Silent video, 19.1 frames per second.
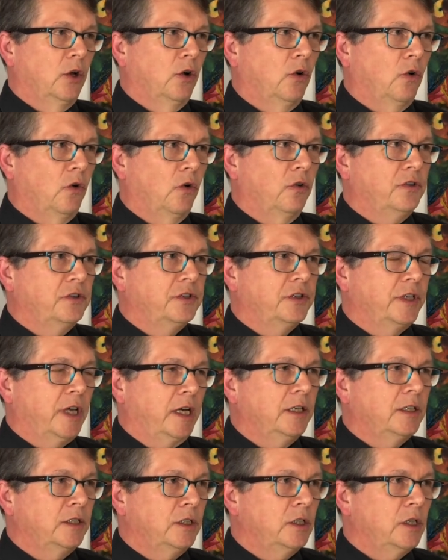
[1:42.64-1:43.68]
Und
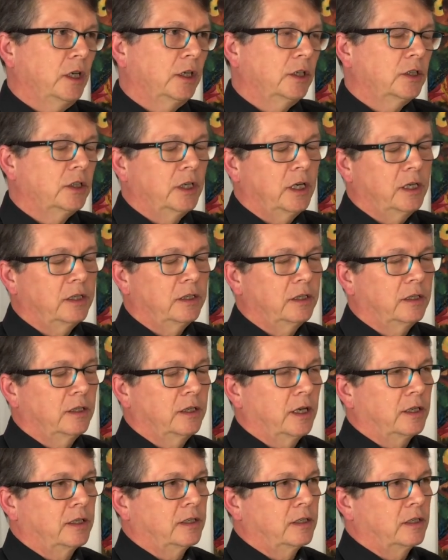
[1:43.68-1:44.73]
dann ist sichergestellt,
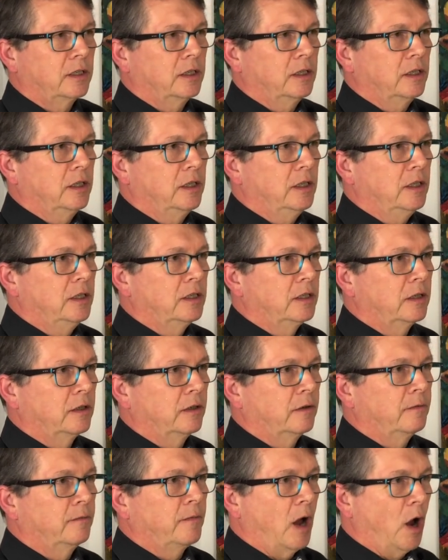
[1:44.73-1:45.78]
dass
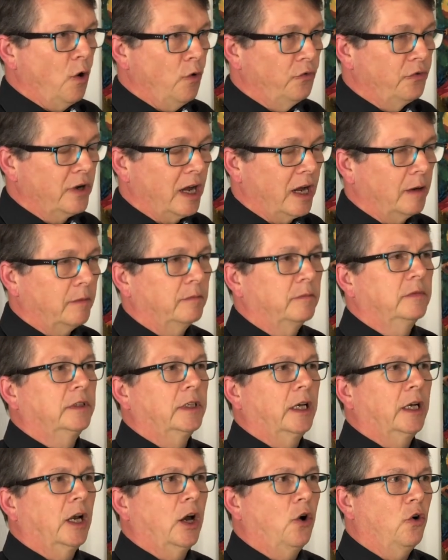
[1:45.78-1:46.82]
diese Aufnahmen
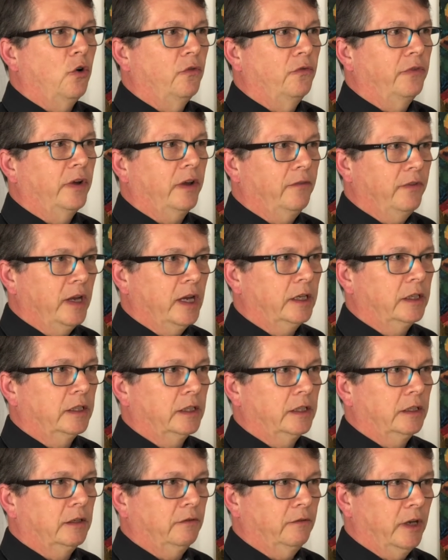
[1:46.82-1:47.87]
dann auch
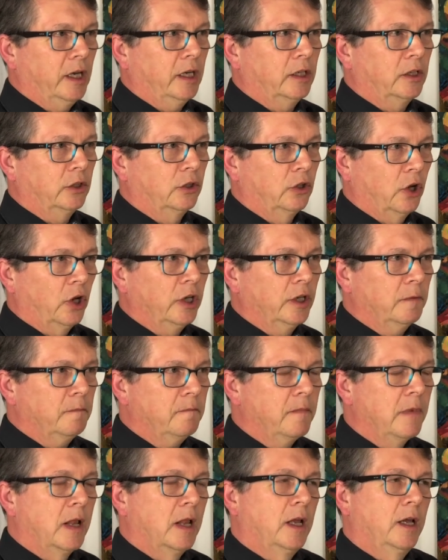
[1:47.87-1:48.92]
verwertet werden
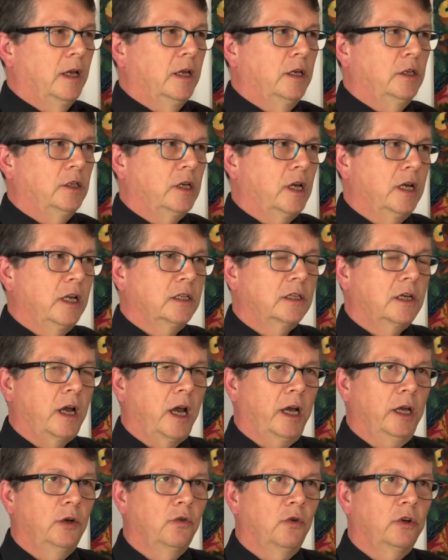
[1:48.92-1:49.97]
können. Ich kenne jetzt
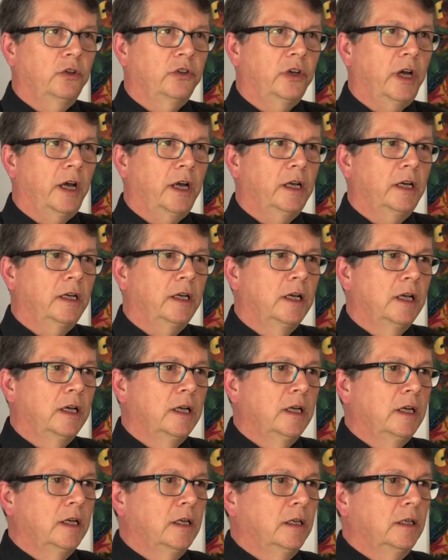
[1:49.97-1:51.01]
kein Urteil,
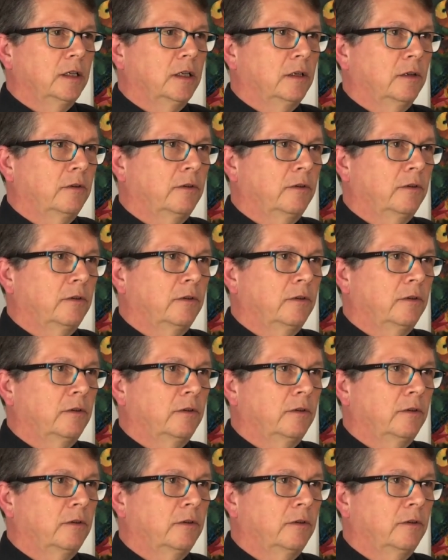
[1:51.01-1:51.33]
äh,